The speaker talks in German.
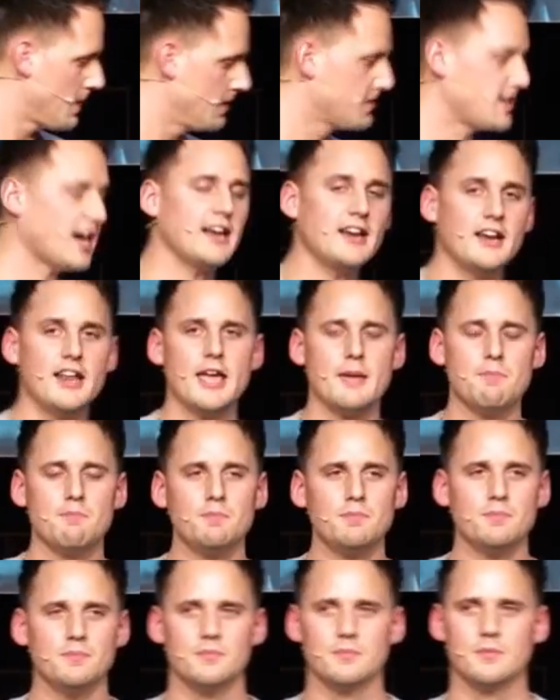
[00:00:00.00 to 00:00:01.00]
Dein
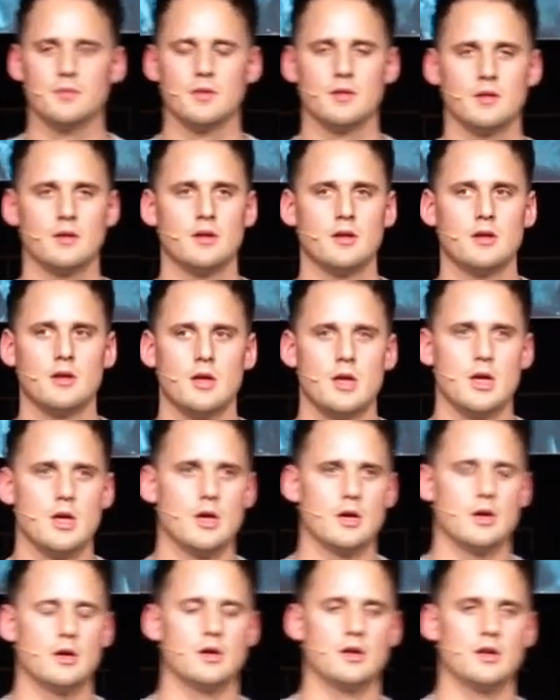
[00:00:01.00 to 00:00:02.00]
Leben
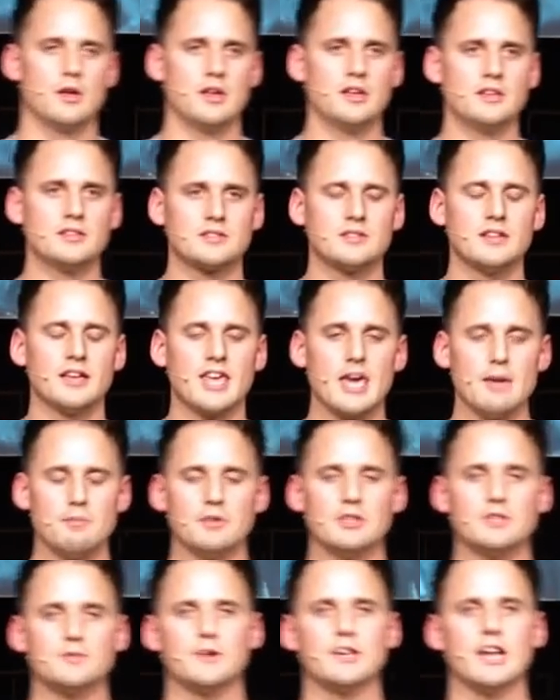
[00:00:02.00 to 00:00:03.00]
ist ein
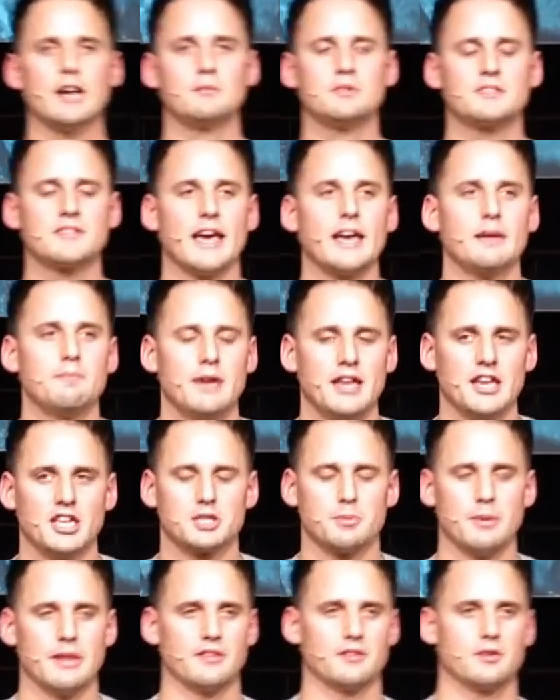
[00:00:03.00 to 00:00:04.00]
Ergebnis von deinem
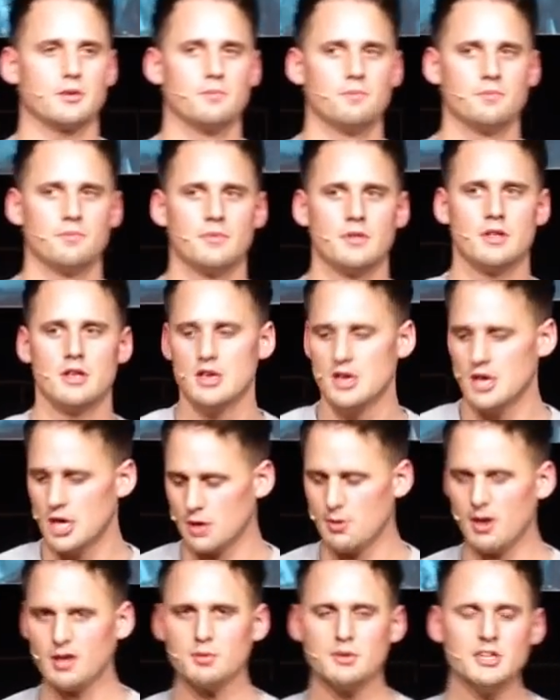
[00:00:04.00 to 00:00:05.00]
Zeitmanagement.
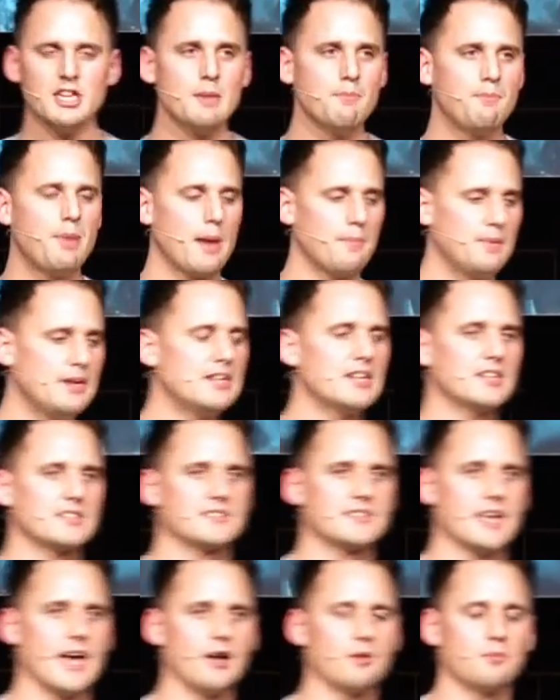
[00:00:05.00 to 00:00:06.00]
Ich möchte euch hier ein paar Bilder
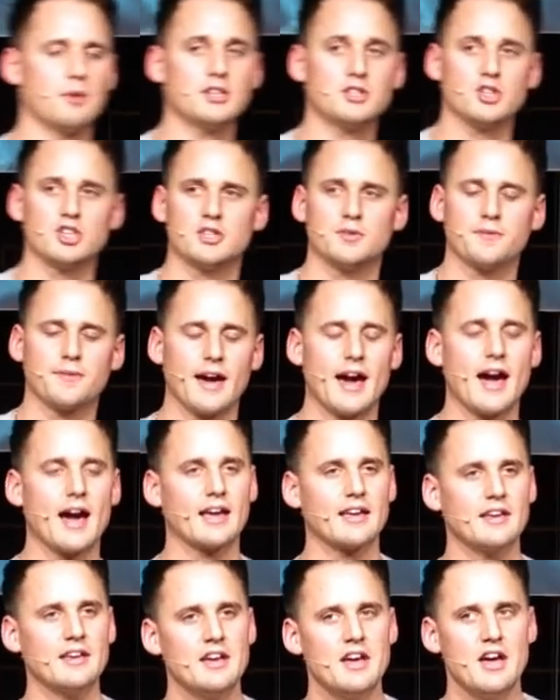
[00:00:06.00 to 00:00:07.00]
zeigen und möchte euch
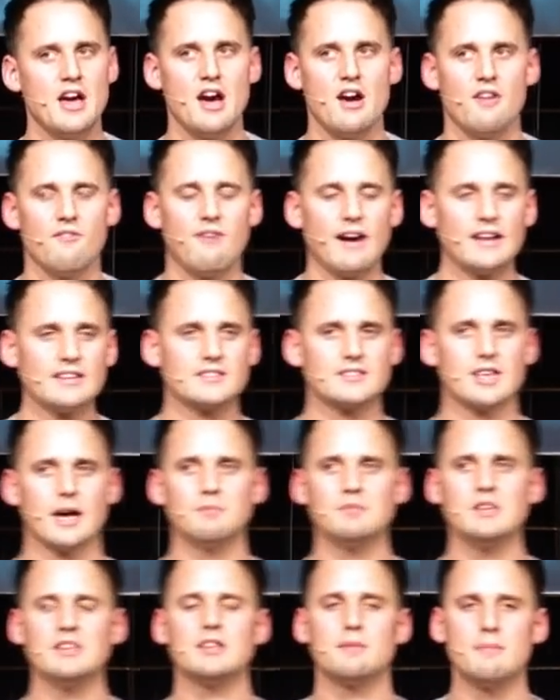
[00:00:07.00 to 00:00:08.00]
fragen, was
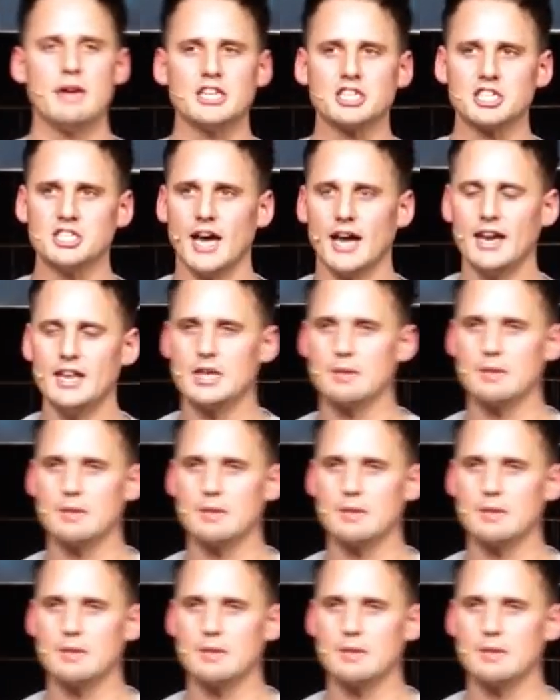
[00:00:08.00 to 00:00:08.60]
haben diese Menschen alle